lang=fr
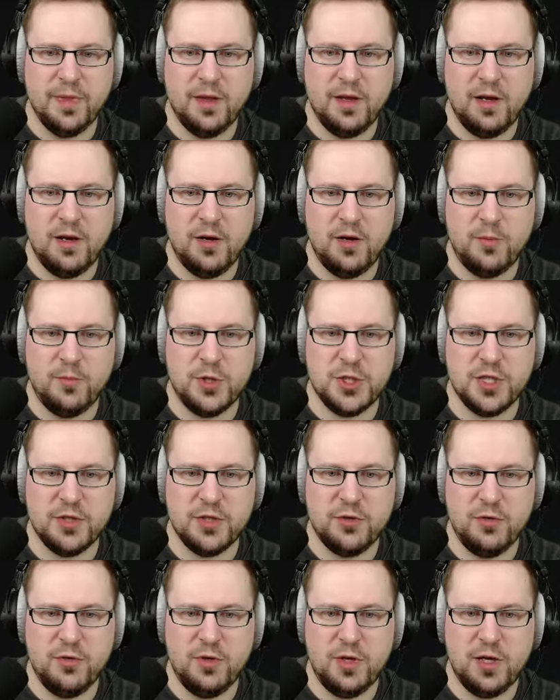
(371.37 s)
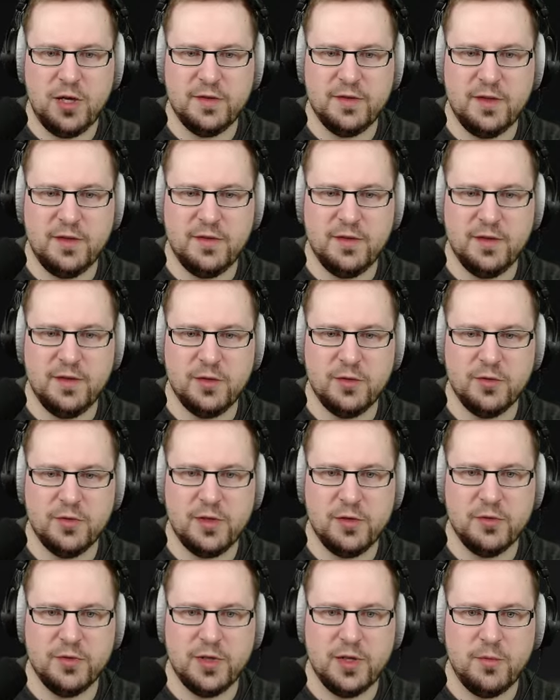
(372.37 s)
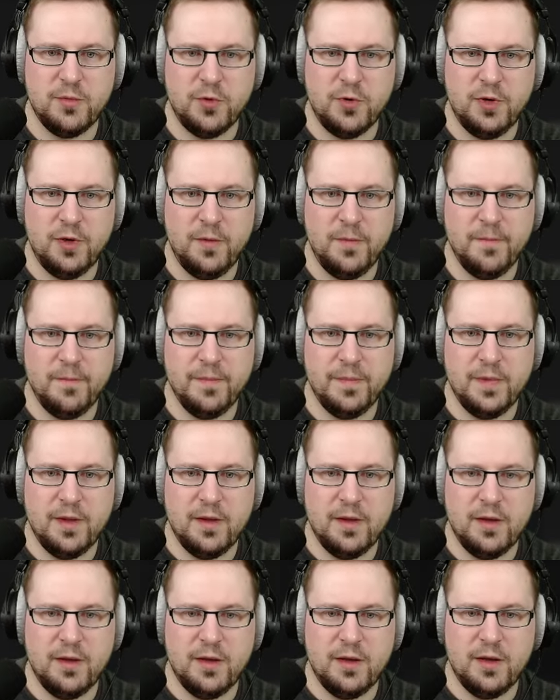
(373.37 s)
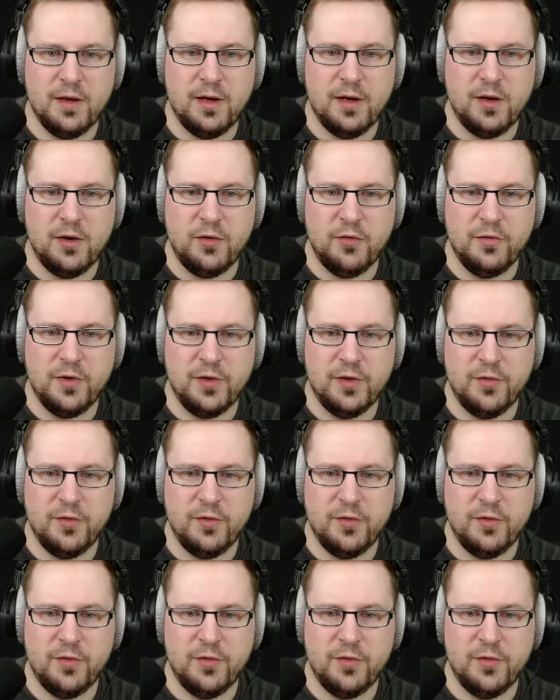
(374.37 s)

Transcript: Alors, moi, j'attends un 7,50 à l'entraînement. Hein. Alors, on va,